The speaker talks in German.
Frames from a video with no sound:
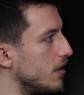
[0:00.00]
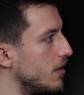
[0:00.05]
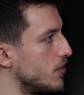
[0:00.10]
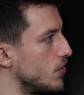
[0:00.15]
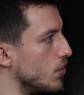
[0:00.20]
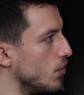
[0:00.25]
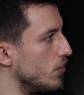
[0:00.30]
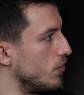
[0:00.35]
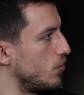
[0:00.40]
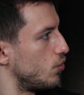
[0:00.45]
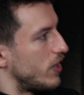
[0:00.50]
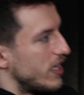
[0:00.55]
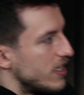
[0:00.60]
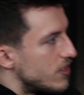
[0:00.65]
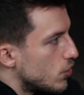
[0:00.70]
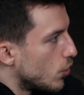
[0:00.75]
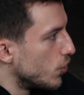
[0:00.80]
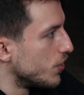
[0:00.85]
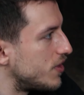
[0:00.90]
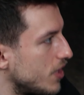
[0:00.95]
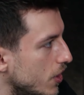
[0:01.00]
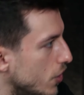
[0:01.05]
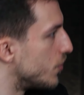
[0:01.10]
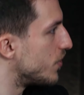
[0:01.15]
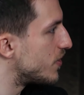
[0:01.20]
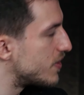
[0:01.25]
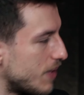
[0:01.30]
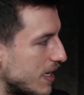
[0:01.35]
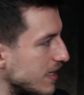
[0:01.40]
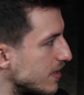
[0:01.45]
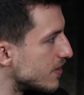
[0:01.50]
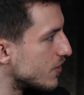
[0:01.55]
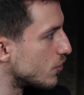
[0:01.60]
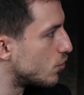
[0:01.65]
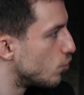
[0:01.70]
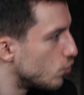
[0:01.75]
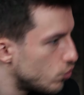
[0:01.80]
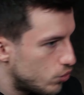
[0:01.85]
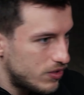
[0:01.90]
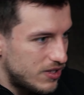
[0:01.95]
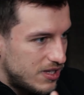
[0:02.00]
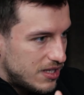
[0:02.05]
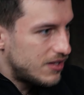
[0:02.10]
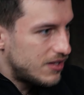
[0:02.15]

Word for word: So, du gehst runter und das, du